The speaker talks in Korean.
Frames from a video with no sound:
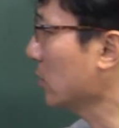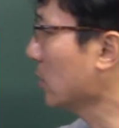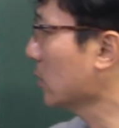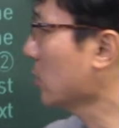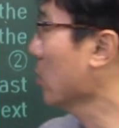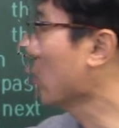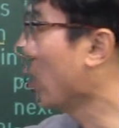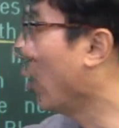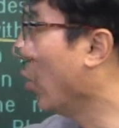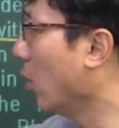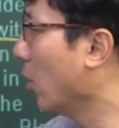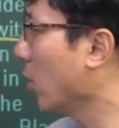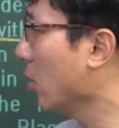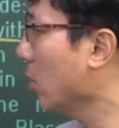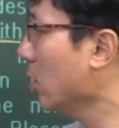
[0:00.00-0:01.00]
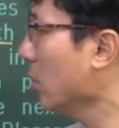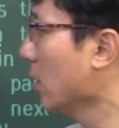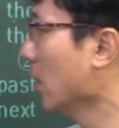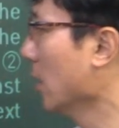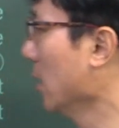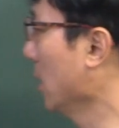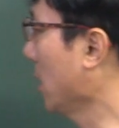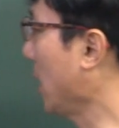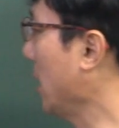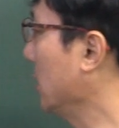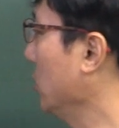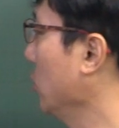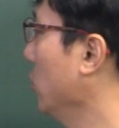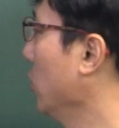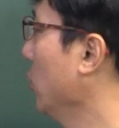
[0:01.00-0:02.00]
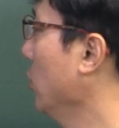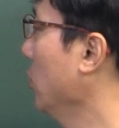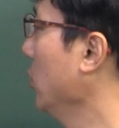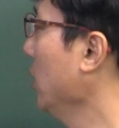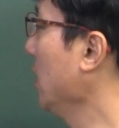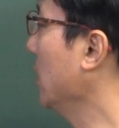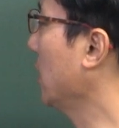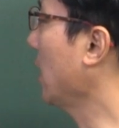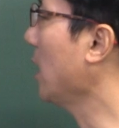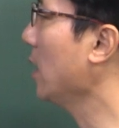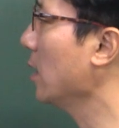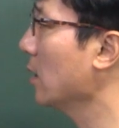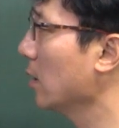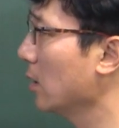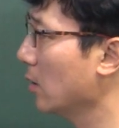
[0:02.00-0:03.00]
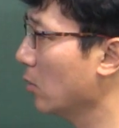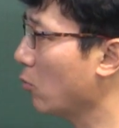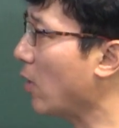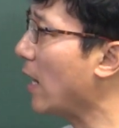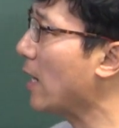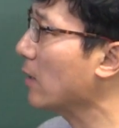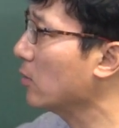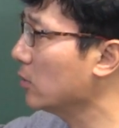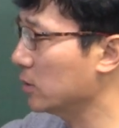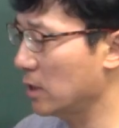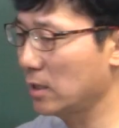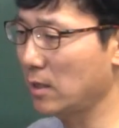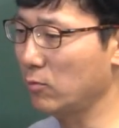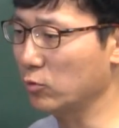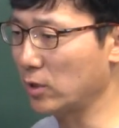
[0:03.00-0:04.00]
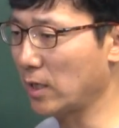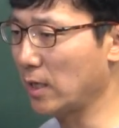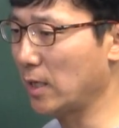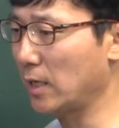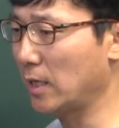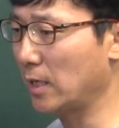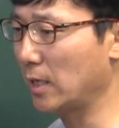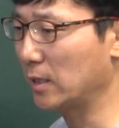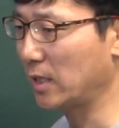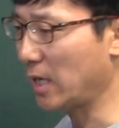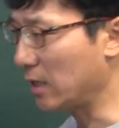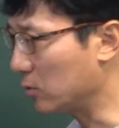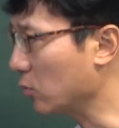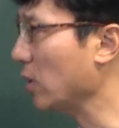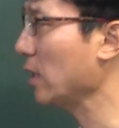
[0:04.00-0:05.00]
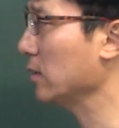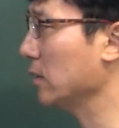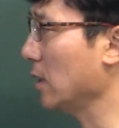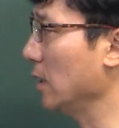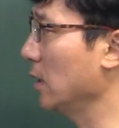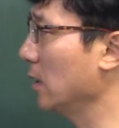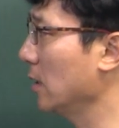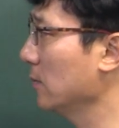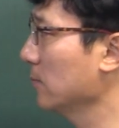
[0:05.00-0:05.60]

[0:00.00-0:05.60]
그래서 덜 가지고 있다. 과거 세대보다. 계속 깨끗하니까.